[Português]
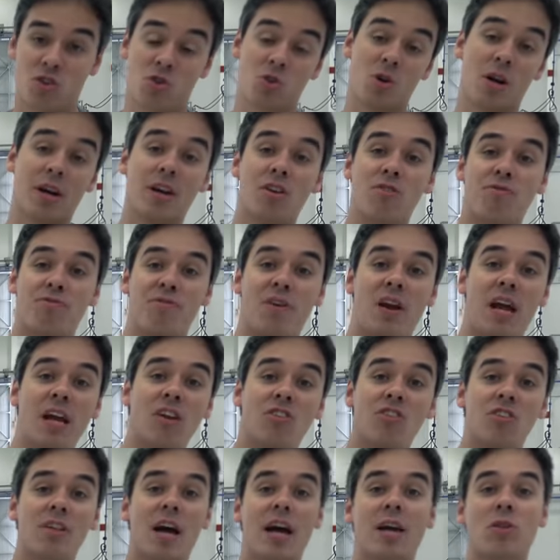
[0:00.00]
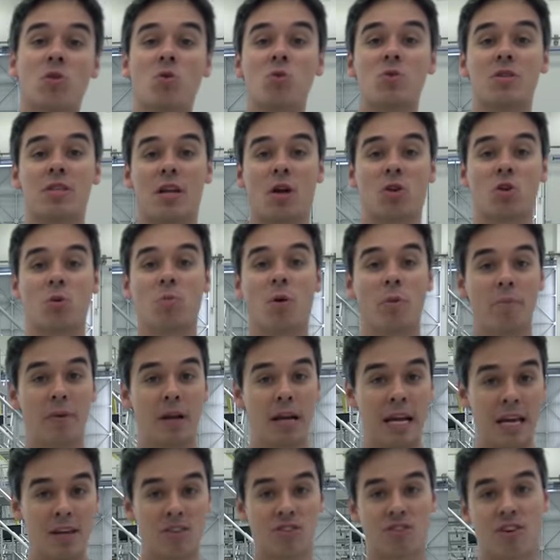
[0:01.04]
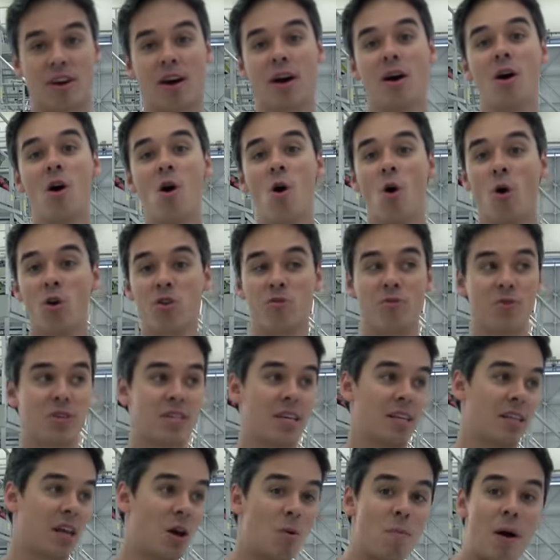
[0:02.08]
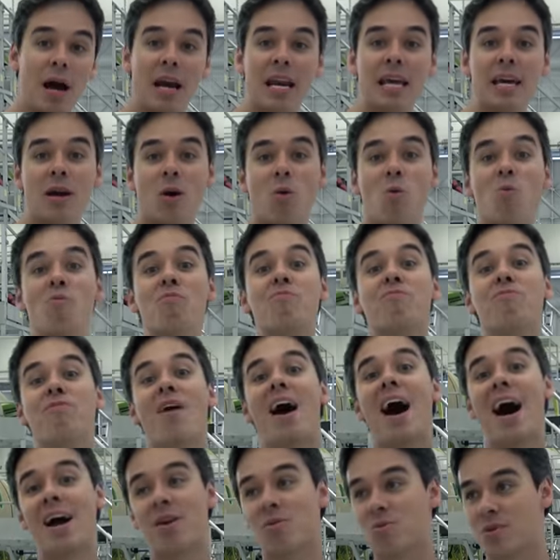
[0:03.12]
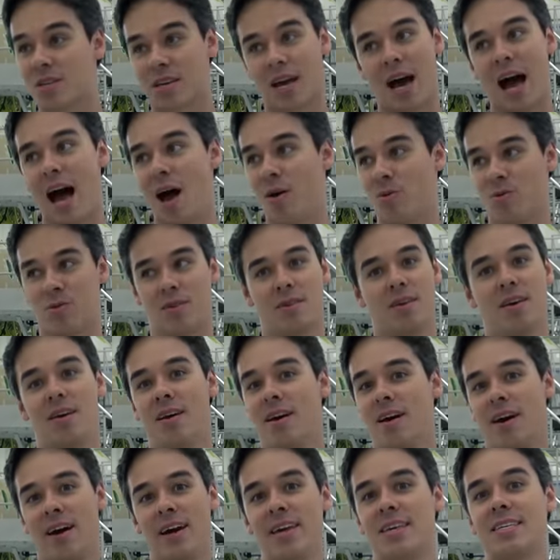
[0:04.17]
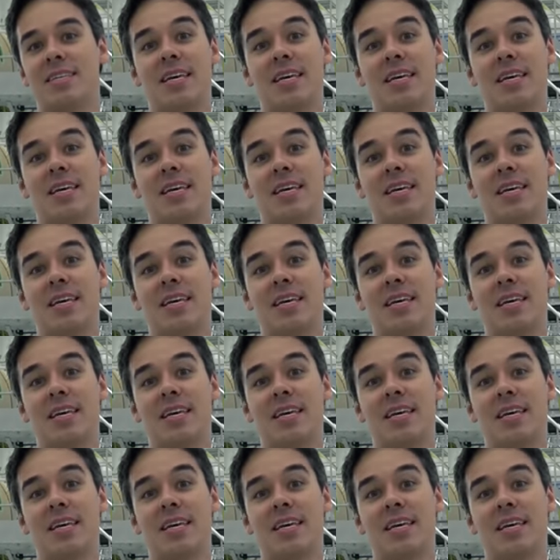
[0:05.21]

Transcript: só que diferente da indústria automobilística, onde você tem uma linha com vários carros, aí